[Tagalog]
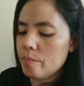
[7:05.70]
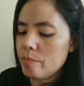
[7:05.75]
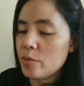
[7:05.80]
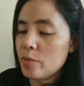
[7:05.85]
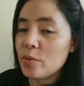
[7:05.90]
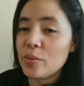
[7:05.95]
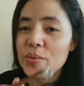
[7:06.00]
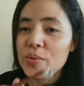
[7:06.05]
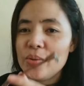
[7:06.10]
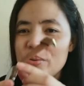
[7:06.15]

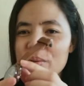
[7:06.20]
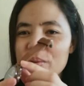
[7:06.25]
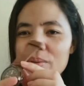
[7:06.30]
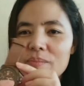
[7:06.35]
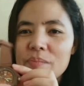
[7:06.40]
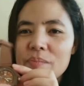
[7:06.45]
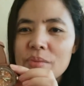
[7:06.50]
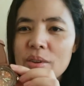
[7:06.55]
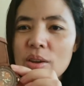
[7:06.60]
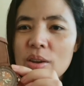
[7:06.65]
Oo.
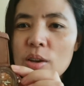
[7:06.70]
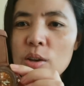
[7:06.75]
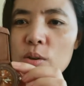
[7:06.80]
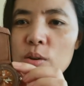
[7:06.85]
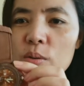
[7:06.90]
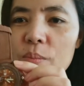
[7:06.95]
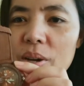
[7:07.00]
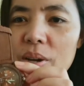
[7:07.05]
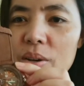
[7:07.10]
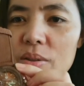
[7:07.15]
Oh,
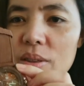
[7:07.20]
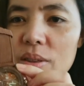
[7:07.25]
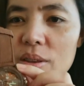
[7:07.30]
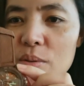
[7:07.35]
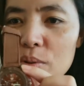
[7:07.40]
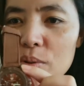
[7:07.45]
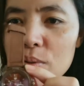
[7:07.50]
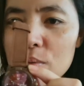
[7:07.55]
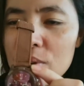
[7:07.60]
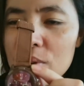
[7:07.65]
umikot din
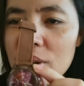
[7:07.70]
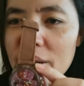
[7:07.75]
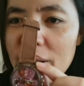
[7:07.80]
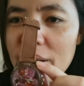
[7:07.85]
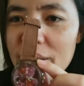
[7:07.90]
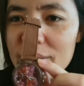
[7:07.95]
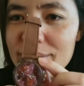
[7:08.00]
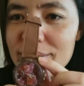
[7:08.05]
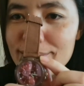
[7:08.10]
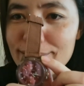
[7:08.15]
yung mundo niya,
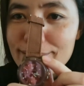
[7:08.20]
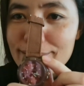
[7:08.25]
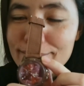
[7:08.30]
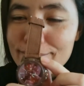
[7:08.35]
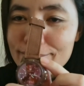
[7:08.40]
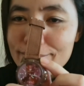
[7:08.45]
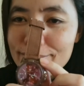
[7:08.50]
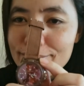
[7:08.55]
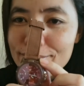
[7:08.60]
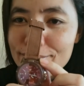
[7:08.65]
guys.
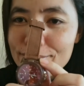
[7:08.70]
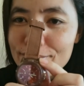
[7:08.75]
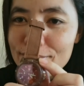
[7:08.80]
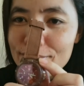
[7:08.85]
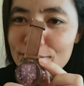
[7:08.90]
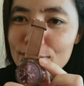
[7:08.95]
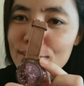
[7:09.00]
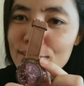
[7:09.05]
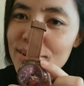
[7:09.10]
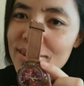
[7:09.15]

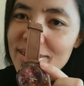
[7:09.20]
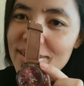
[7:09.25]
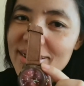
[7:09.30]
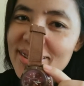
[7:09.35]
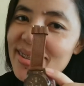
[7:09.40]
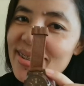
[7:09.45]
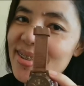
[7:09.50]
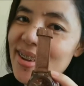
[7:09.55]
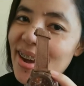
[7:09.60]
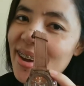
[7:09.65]

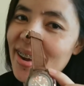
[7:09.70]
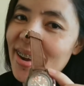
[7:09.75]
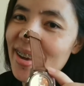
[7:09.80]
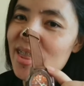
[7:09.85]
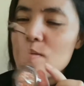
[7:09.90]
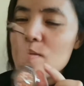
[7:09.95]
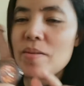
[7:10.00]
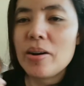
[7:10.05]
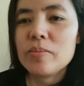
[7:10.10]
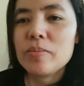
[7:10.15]
Taray,
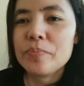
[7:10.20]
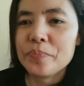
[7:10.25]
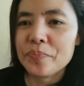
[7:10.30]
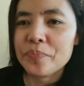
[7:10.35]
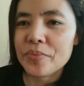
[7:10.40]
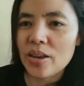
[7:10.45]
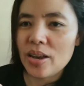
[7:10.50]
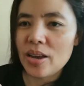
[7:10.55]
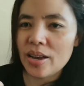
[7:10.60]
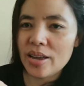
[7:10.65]
di ba?
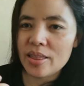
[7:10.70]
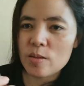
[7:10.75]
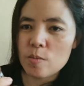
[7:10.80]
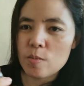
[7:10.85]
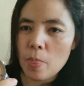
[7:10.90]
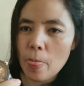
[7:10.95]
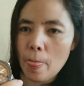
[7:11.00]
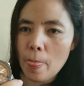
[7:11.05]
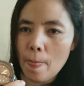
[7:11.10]
Yan.